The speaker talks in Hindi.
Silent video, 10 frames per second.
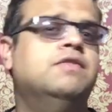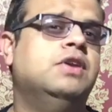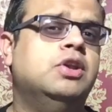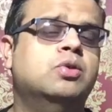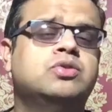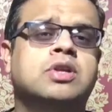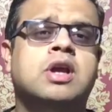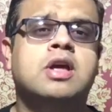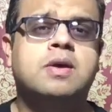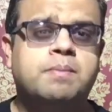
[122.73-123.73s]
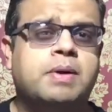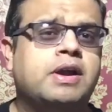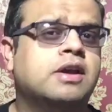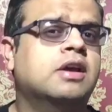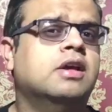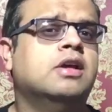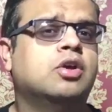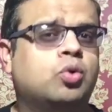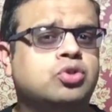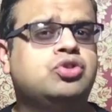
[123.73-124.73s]
वीडियोस बट
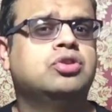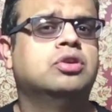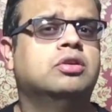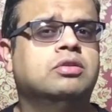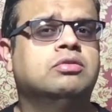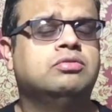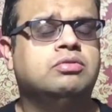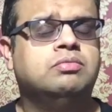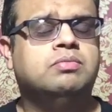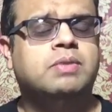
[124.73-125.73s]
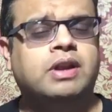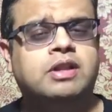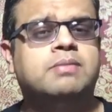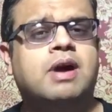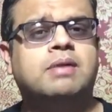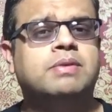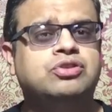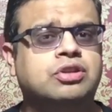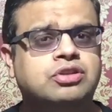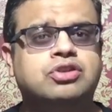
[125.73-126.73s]
कुछ मेरे दिमाग में
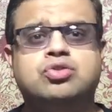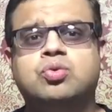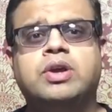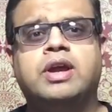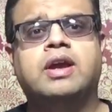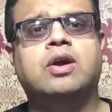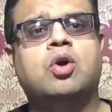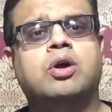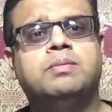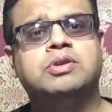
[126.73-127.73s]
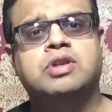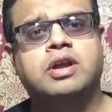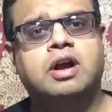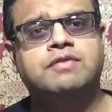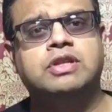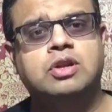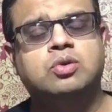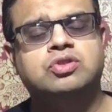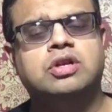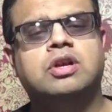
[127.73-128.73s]
चेंजेस हुए हैं और पिछले काफ़ी दिनों
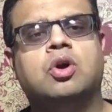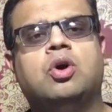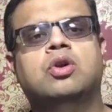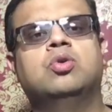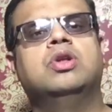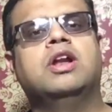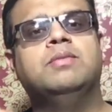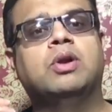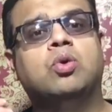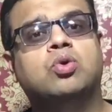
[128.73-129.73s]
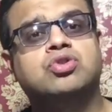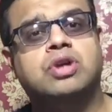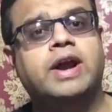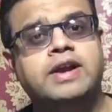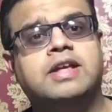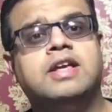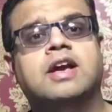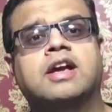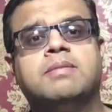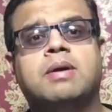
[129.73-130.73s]
से और खुदा ने मेरे को कुछ गाइड किया
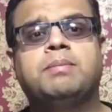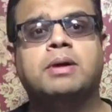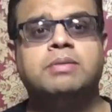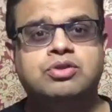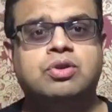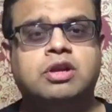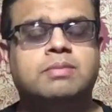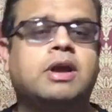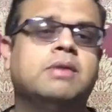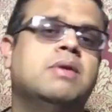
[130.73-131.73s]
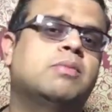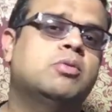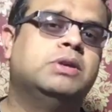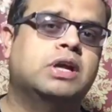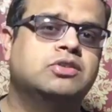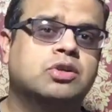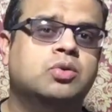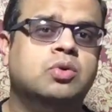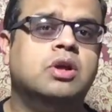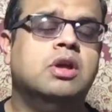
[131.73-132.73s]
कि मैं परमेश्वर के बारे में आपको बता सकूं
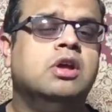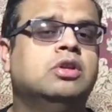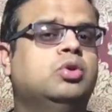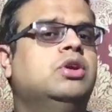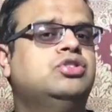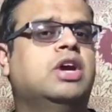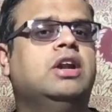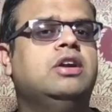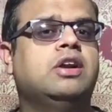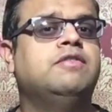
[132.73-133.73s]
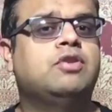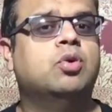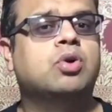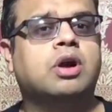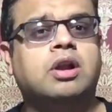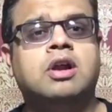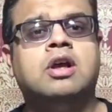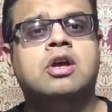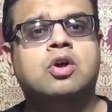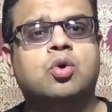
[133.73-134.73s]
तो ये चैनल ड्रिफ्ट होकर
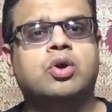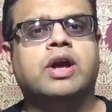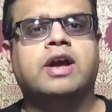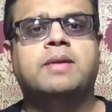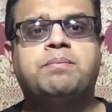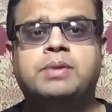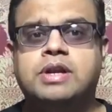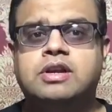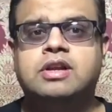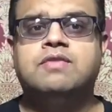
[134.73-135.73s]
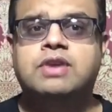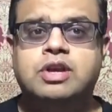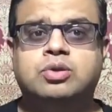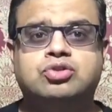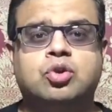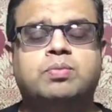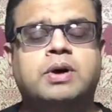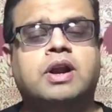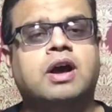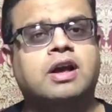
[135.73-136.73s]
हो गया है प्रेयर की वीडियोस के
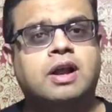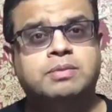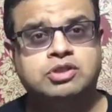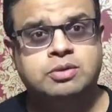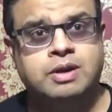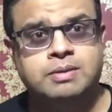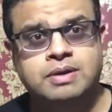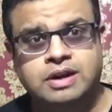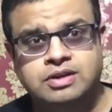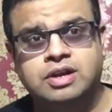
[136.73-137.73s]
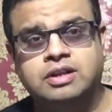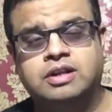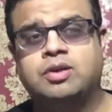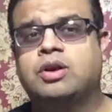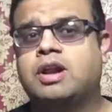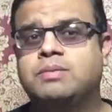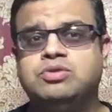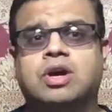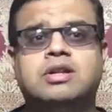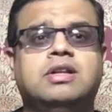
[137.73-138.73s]
ऊपर अगर आप इसके बारे में नहीं जानते और अगर आप
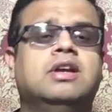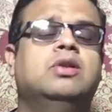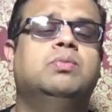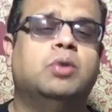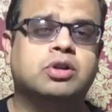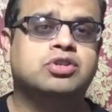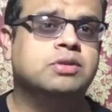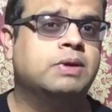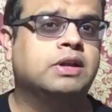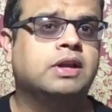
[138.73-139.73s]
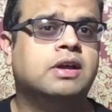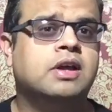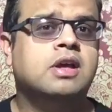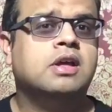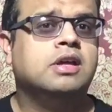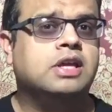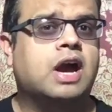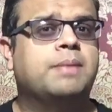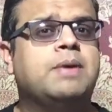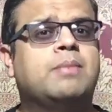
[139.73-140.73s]
जानते हैं तो बहुत अच्छी बात है
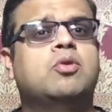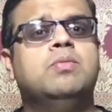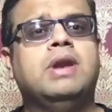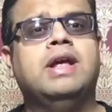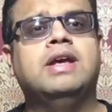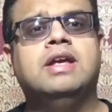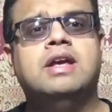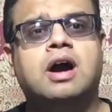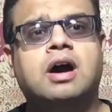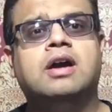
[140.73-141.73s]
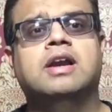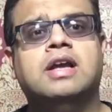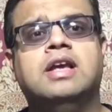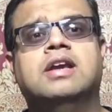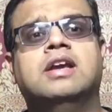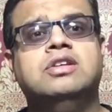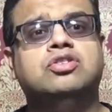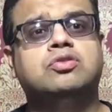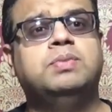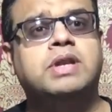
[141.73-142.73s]
यहाँ पे आपको मिलेंगी हर एक
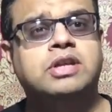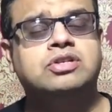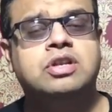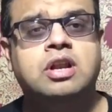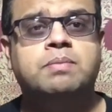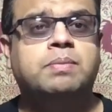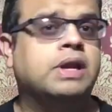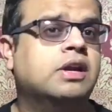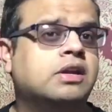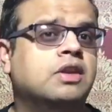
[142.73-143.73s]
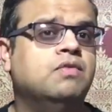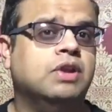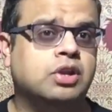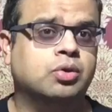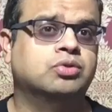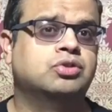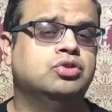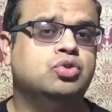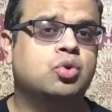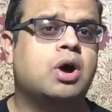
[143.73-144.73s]
इंस्पिरेशनल प्रेयर की वीडियोस
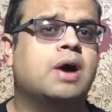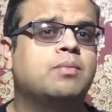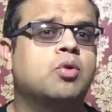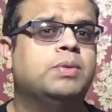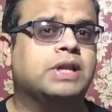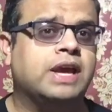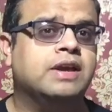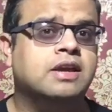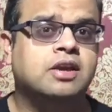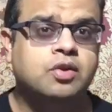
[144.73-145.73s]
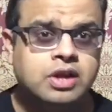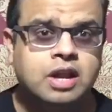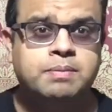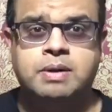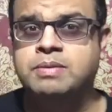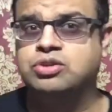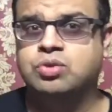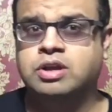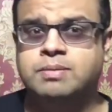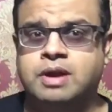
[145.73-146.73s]
जो आपको बताएंगी रियल परमेश्वर
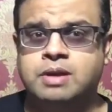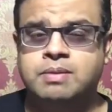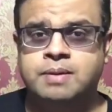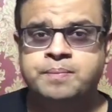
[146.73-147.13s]
के बारे में